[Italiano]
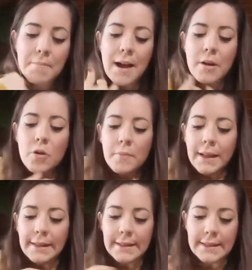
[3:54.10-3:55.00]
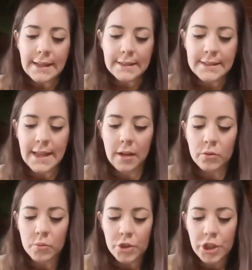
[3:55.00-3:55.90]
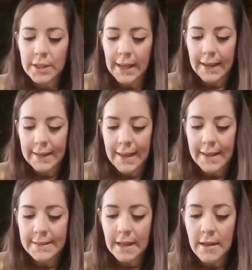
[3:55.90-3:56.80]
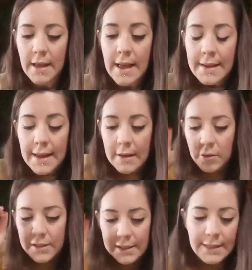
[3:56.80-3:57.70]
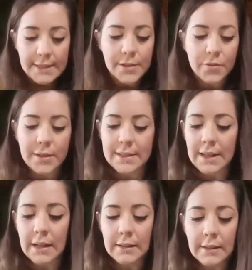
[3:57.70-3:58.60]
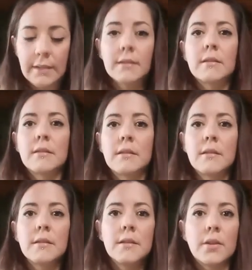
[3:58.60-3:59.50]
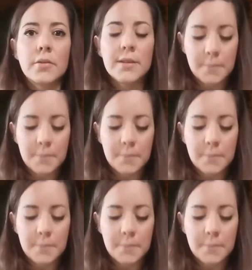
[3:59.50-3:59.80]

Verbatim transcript: ma come il disgraziato uscì dalla chiesa, nello stesso istante Dio